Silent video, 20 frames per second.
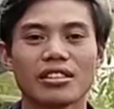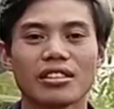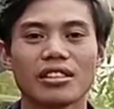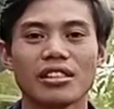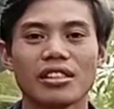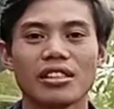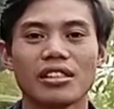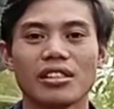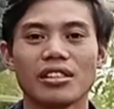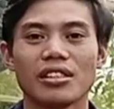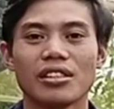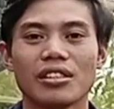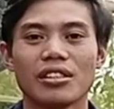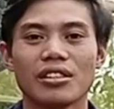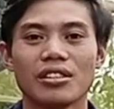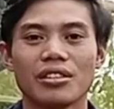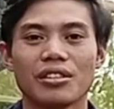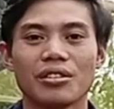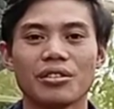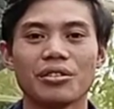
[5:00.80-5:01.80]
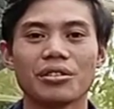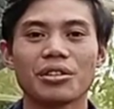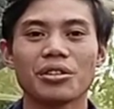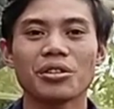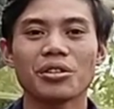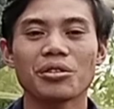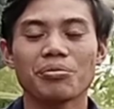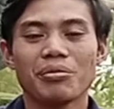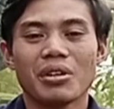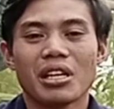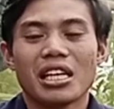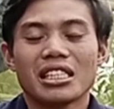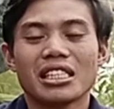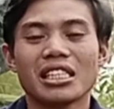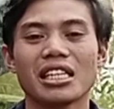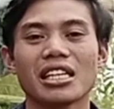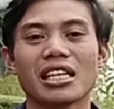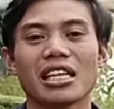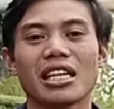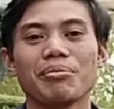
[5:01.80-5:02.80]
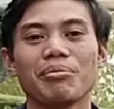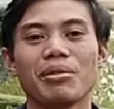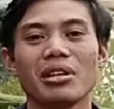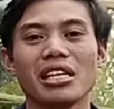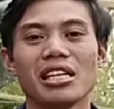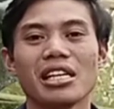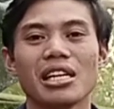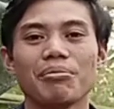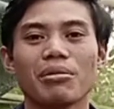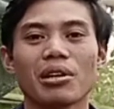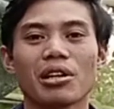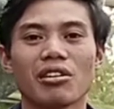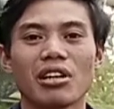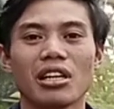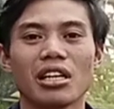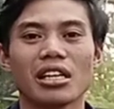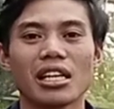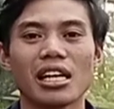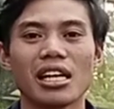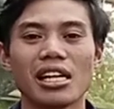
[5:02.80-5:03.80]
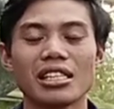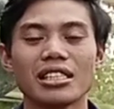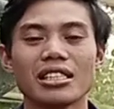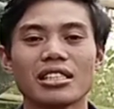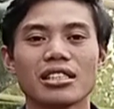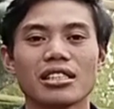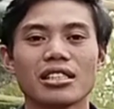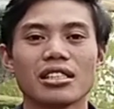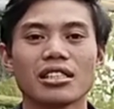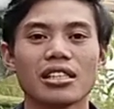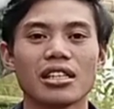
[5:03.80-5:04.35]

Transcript: panjang. Untuk menghasilkan benih yang berkualitas,